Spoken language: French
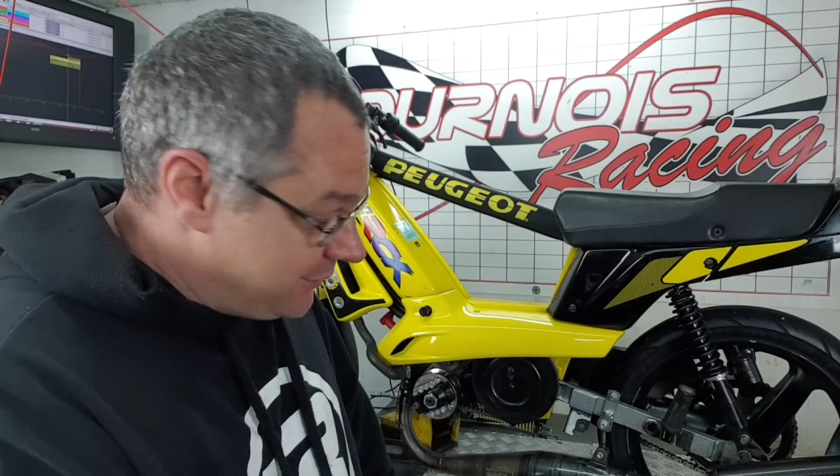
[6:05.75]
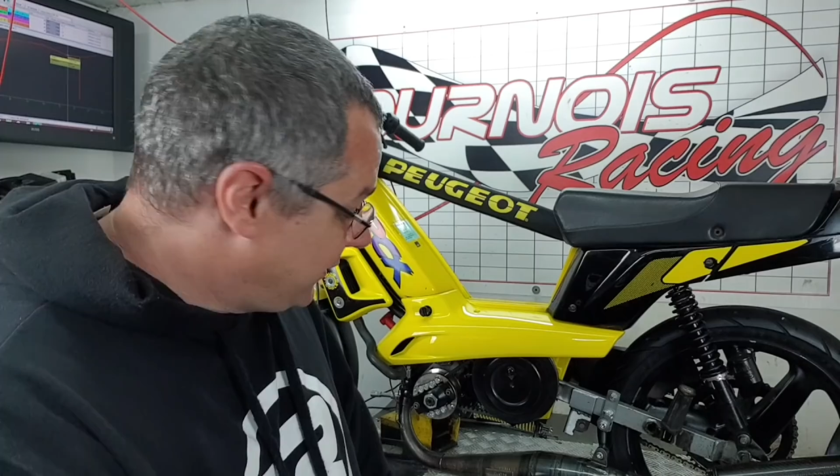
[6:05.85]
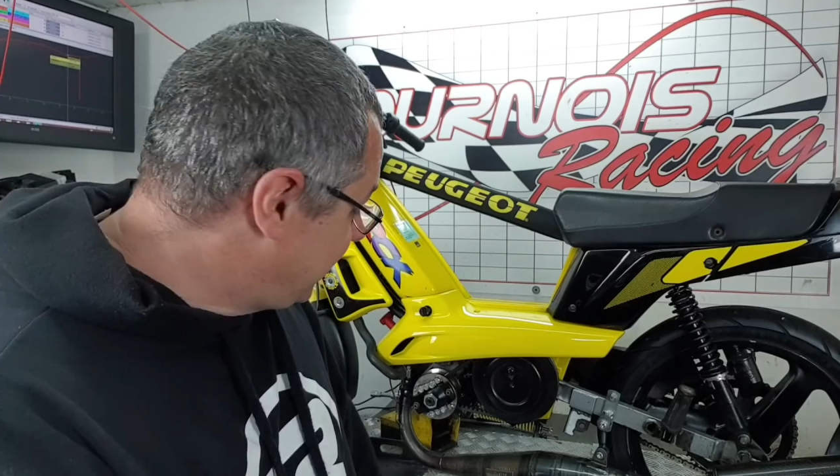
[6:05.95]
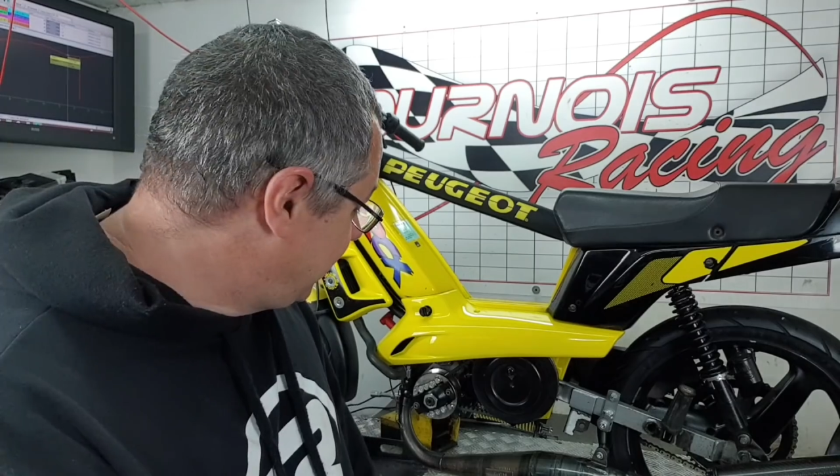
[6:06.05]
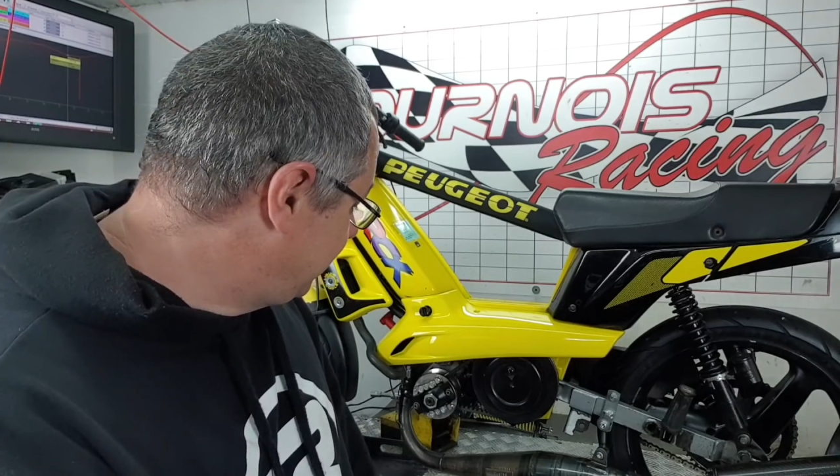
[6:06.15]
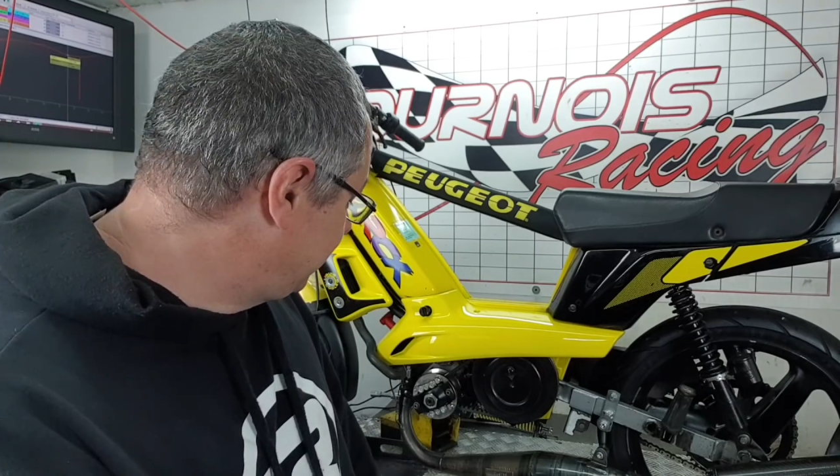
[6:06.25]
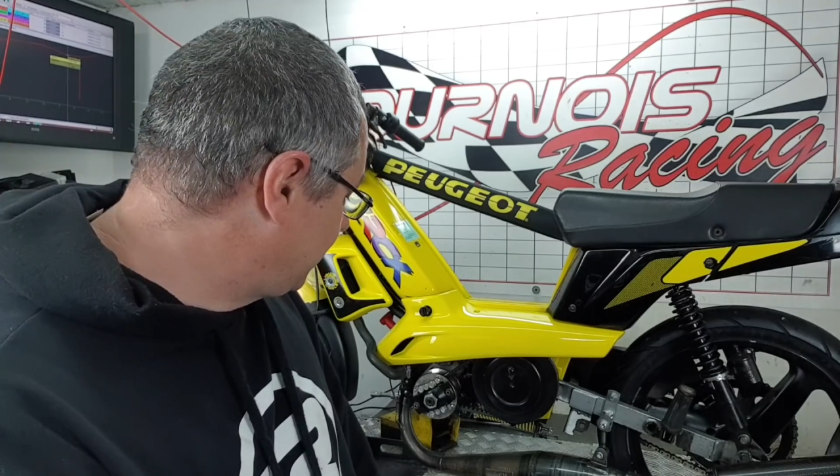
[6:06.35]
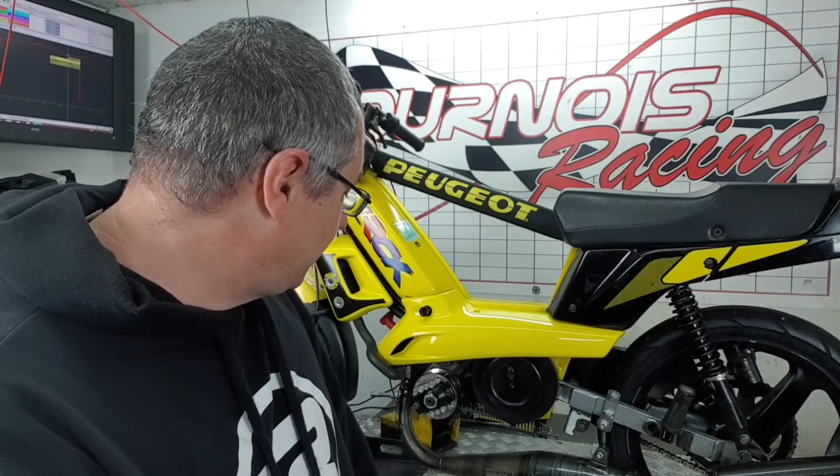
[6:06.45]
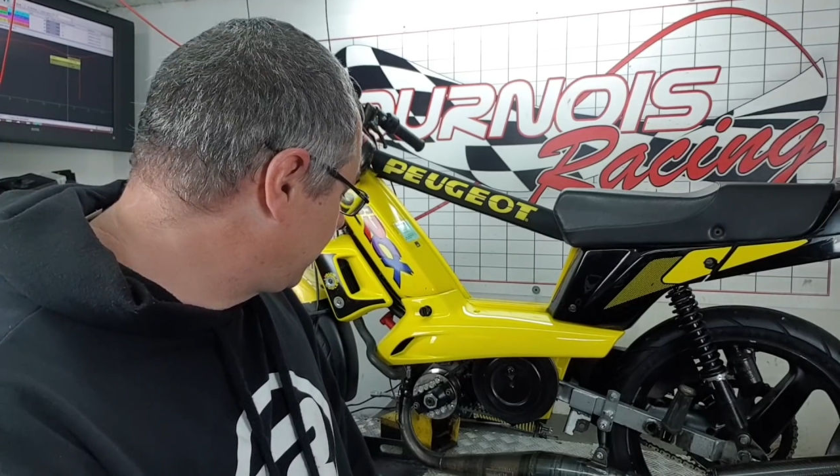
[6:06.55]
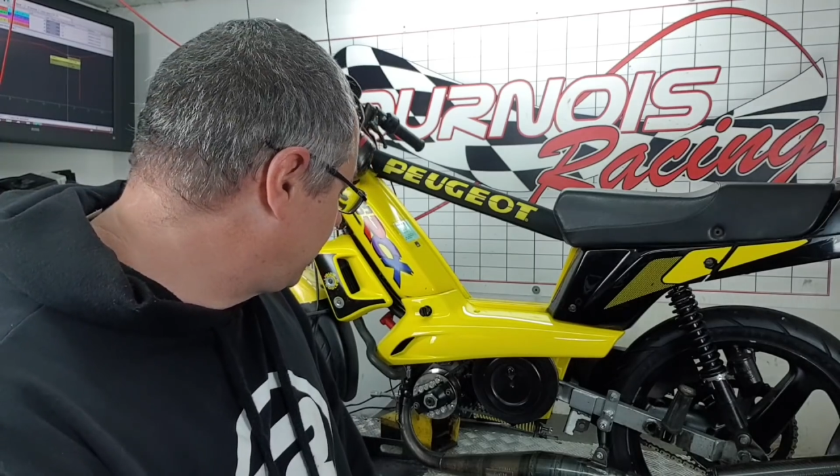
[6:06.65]
Voilà.
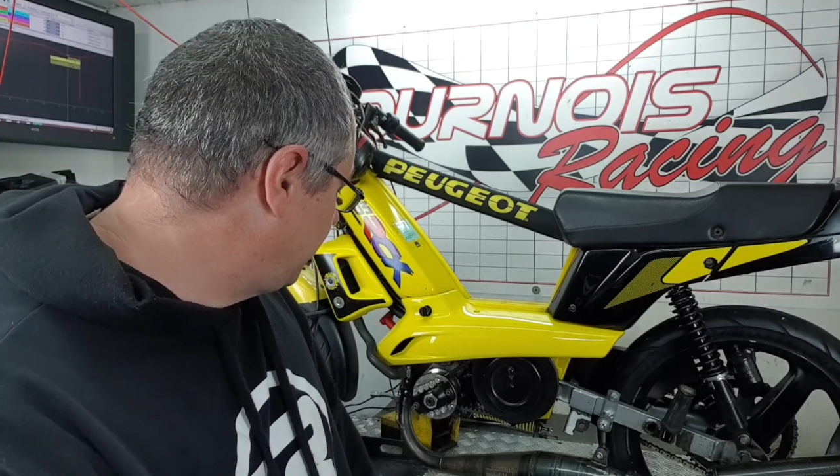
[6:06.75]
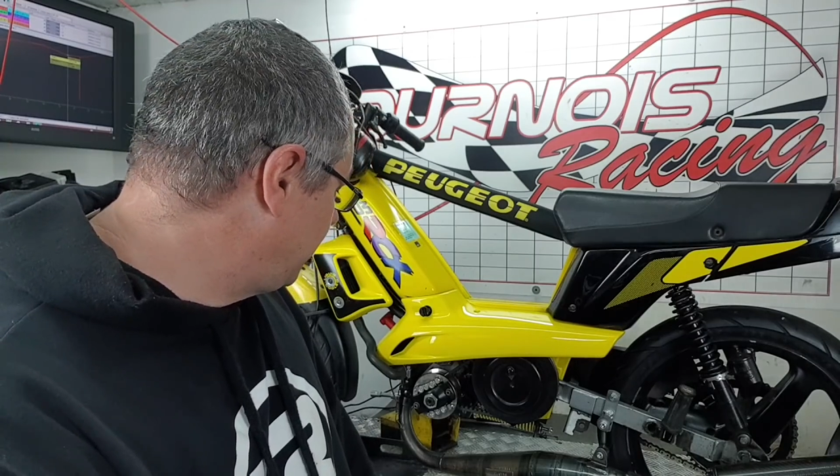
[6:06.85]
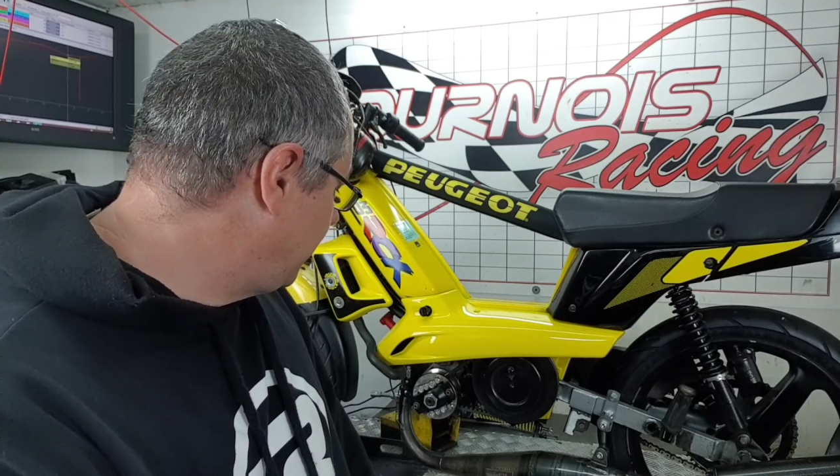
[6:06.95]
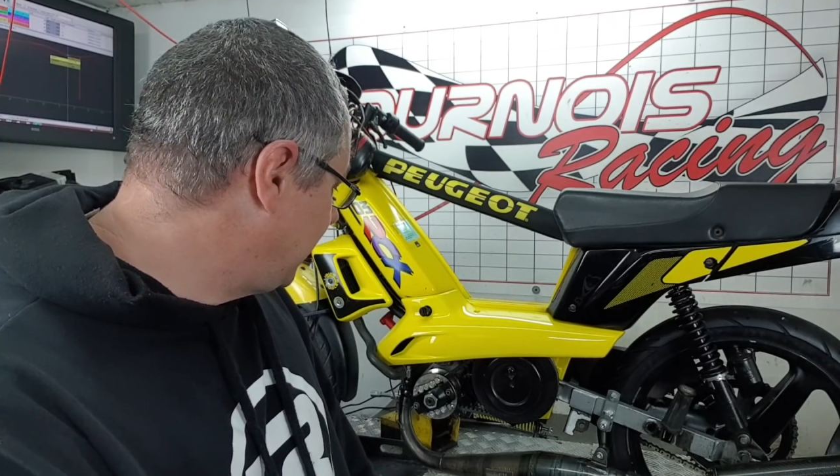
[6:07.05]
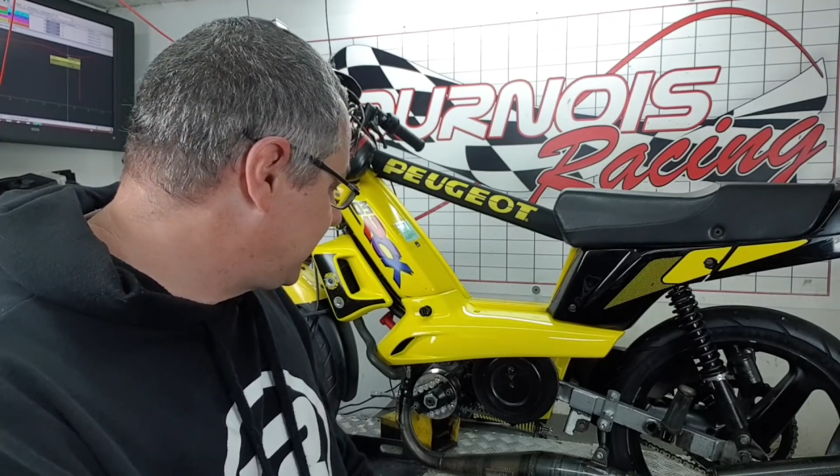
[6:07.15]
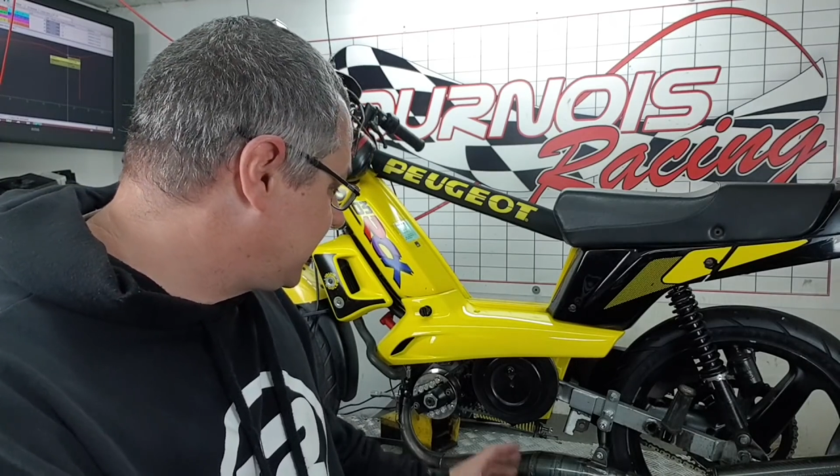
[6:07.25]
Donc euh, là,